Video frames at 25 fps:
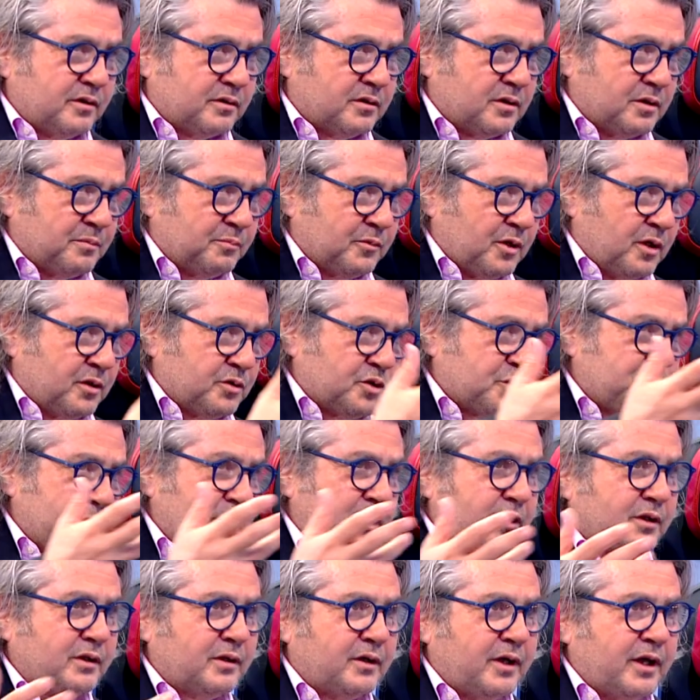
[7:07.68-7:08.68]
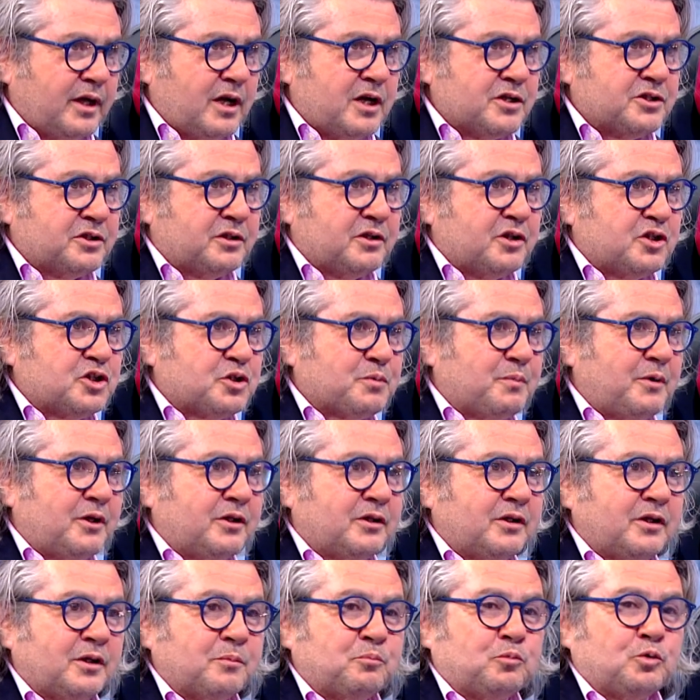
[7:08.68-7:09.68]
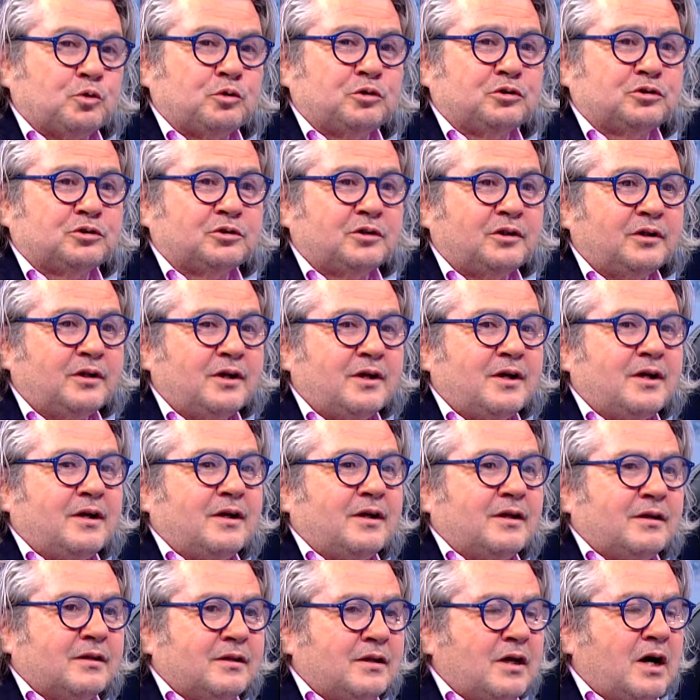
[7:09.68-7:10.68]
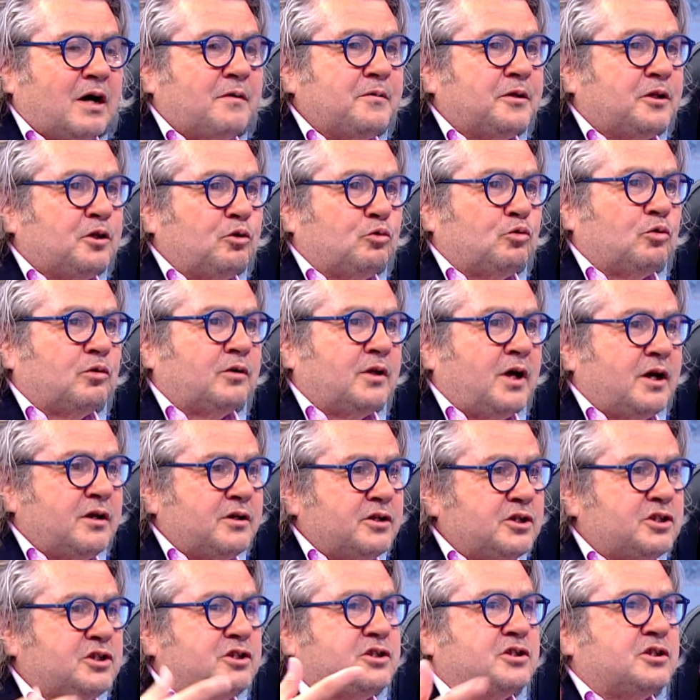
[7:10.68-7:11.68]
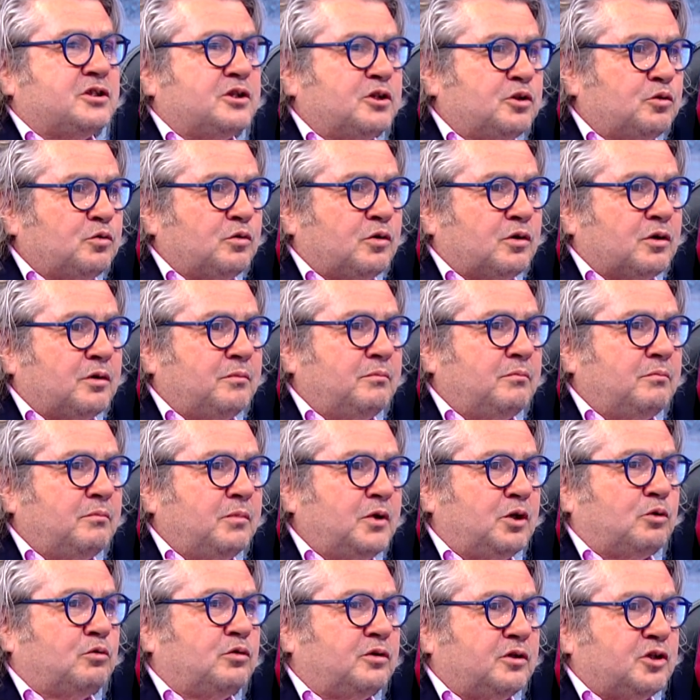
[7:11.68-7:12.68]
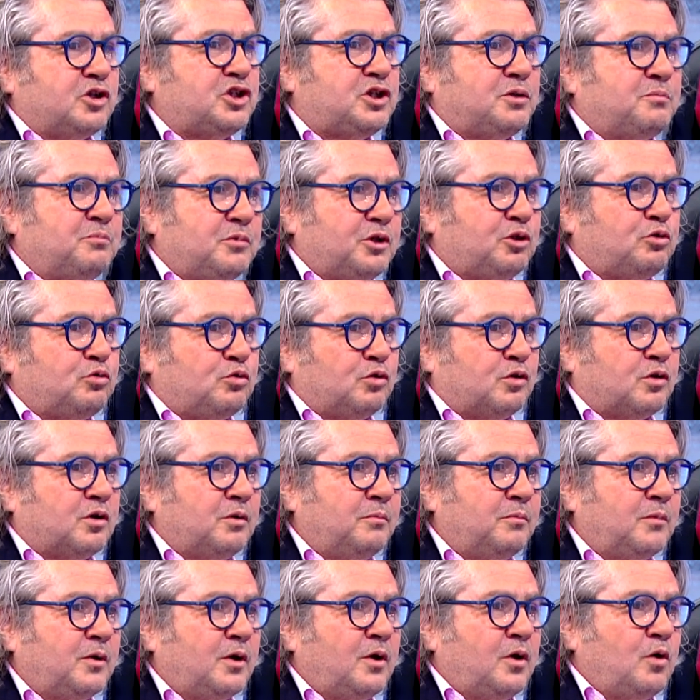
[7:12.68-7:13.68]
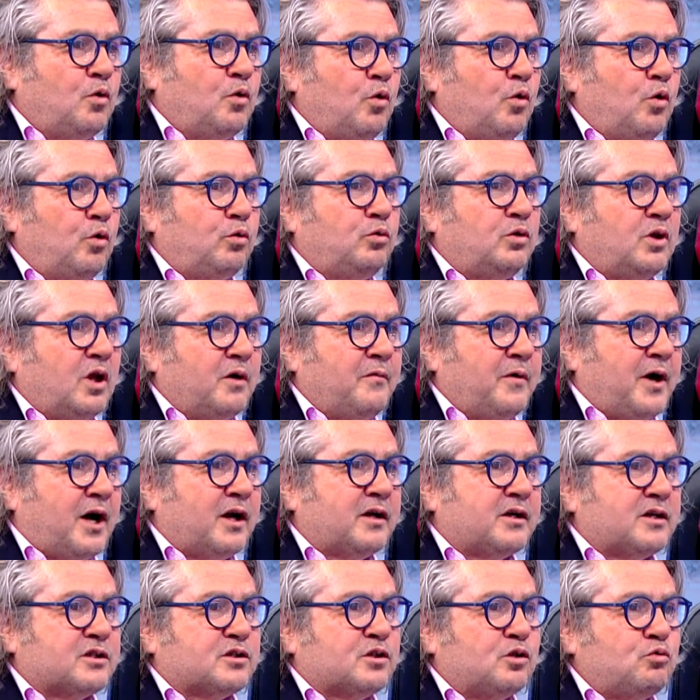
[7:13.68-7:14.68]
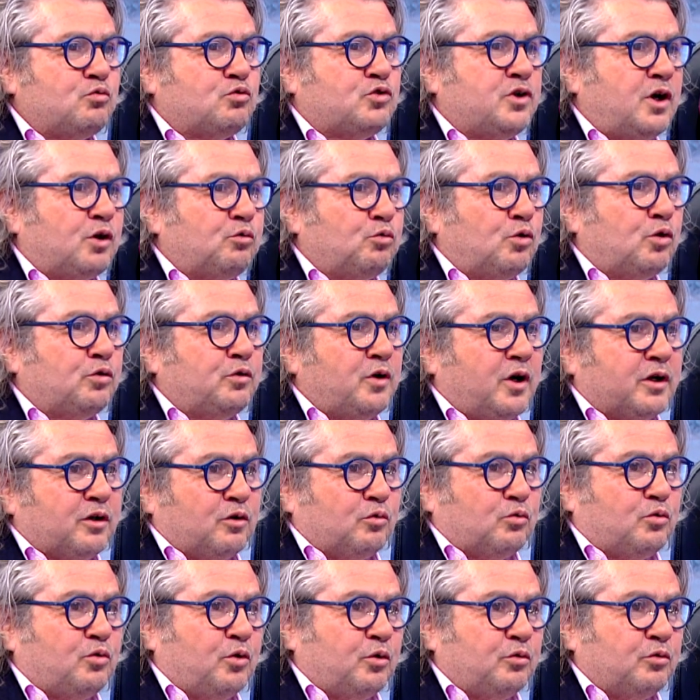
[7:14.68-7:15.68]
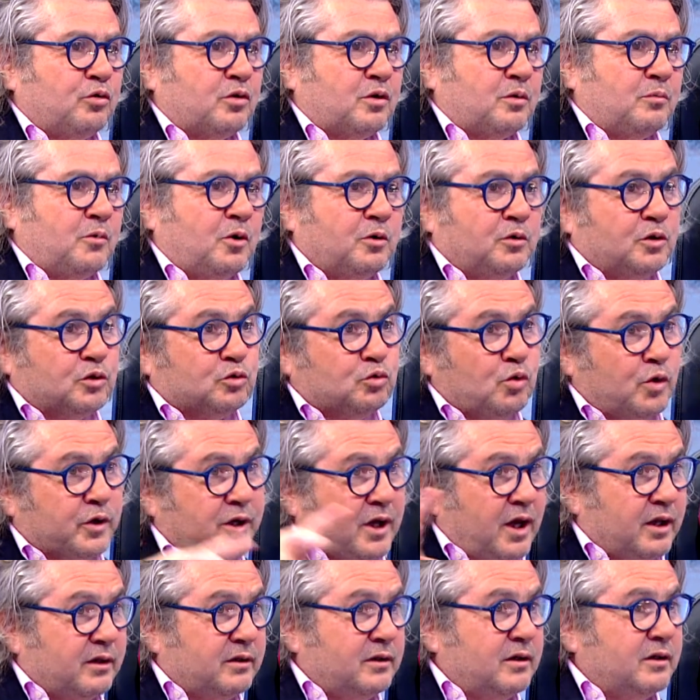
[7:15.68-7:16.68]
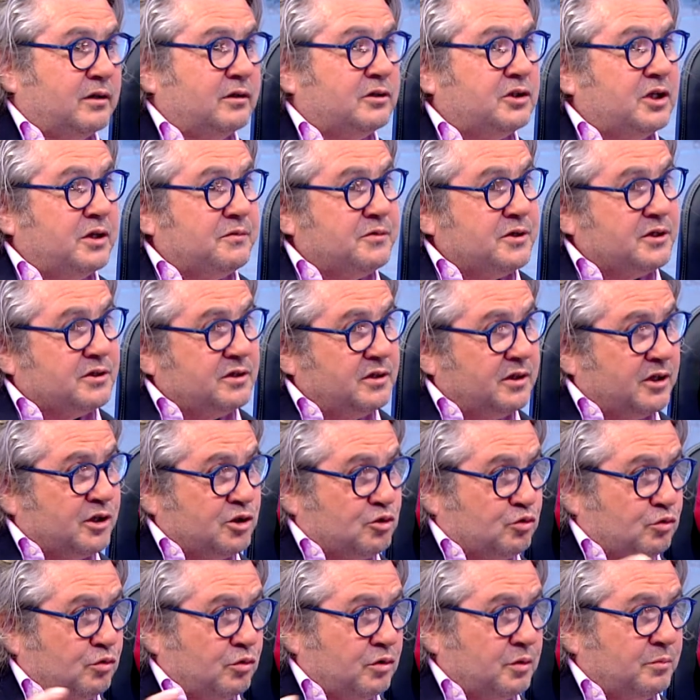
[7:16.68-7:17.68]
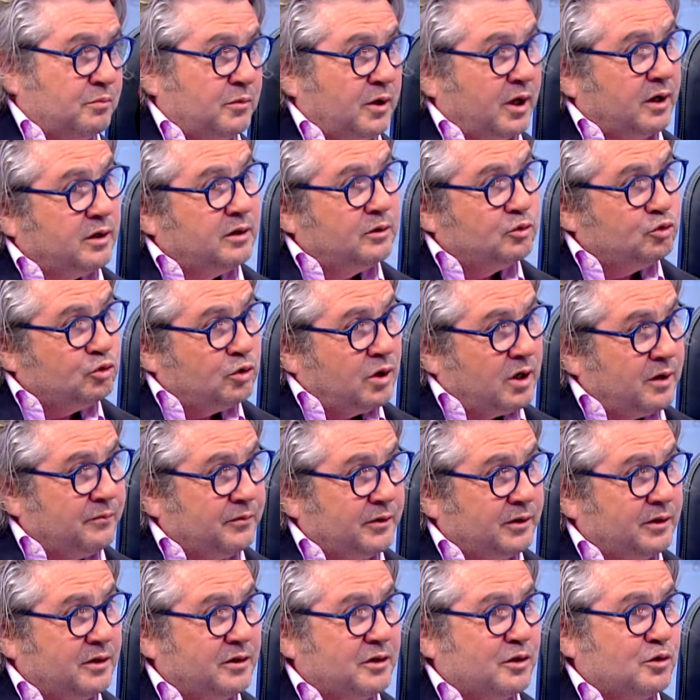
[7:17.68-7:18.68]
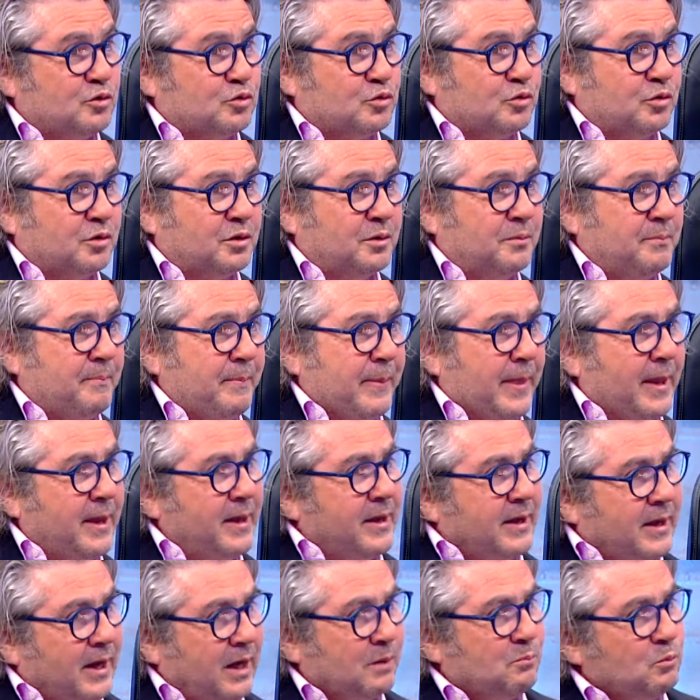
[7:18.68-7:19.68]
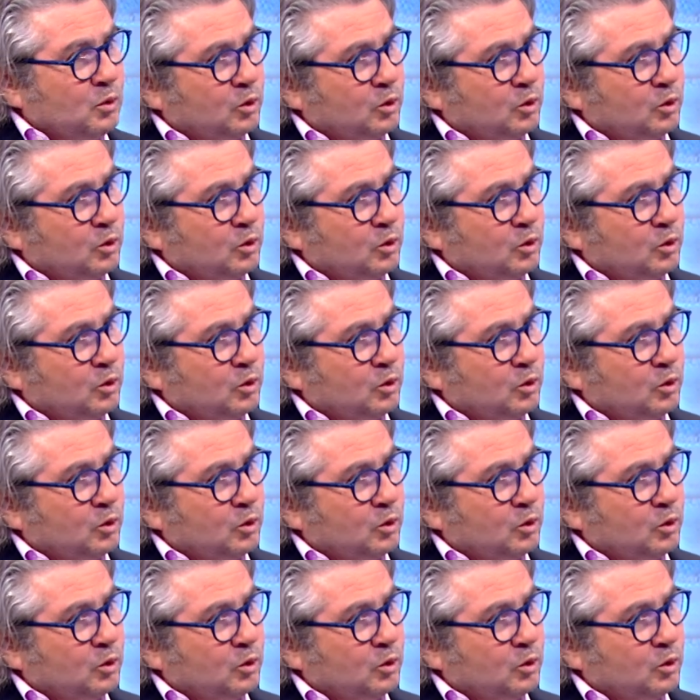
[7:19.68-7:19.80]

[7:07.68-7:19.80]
yatırım danışmanlığı, enerji danışmanlığı yapıyoruz. Davet ediyorlar, iş için gidiyorum, bir günde işimi bitiriyorum. Önüne ve arkasına üçer dörder gün koyuyorum. Ondan sonra o kentleri, çevresini geziyorum, yakın coğrafyaları geziyorum. Yani